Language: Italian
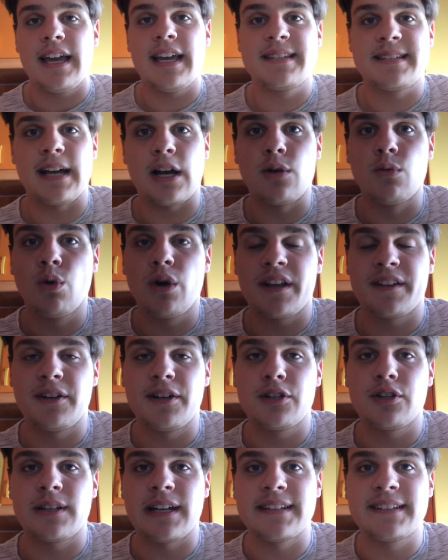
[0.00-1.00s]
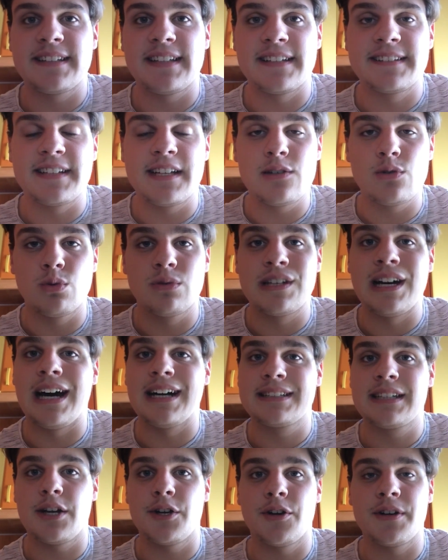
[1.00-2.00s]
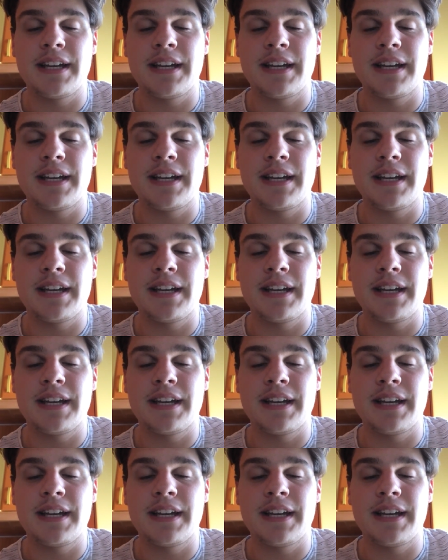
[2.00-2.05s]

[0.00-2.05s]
e sta comunque tenendo tanti tanti risultati,